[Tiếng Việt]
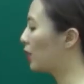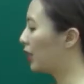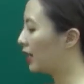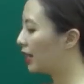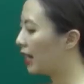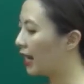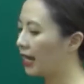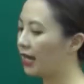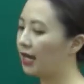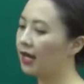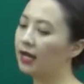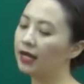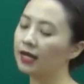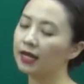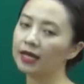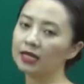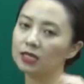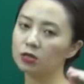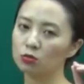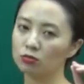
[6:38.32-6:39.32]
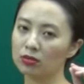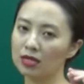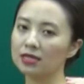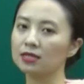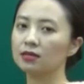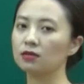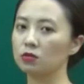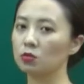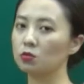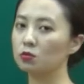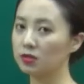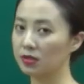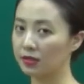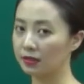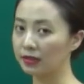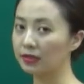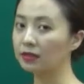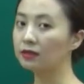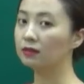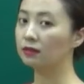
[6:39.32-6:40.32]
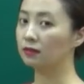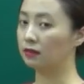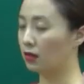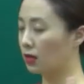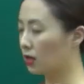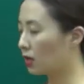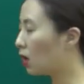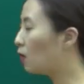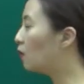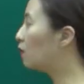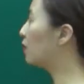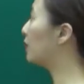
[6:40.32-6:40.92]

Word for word: ý này, khi chúng ta sử dụng giới từ cộng